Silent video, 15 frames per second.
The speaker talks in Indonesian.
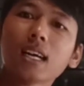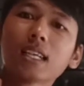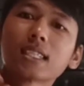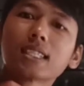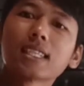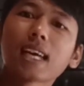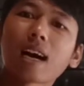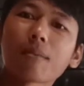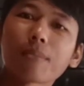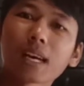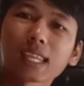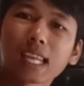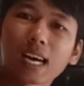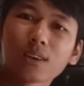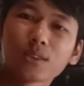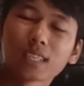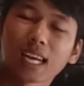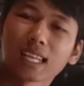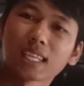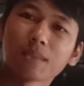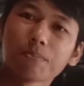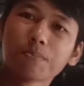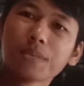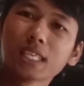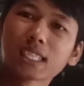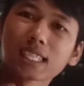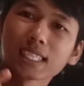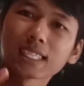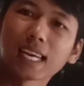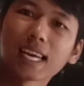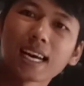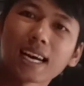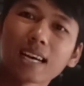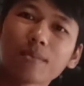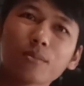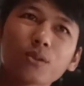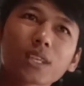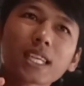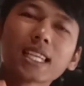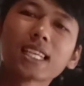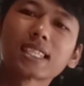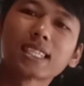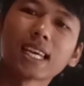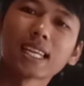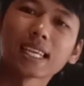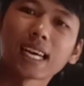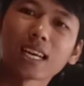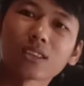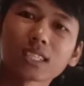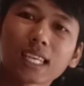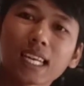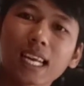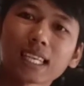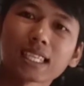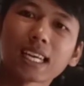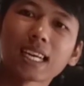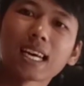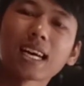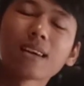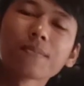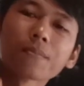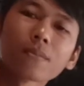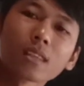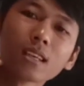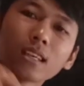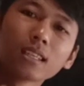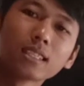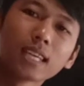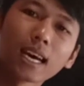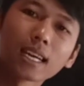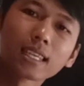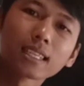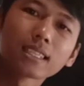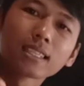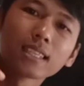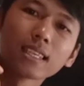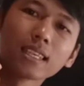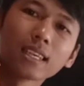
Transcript: siapa tahu nanti bis kesayanganmu rilis dari karoseri laksana dan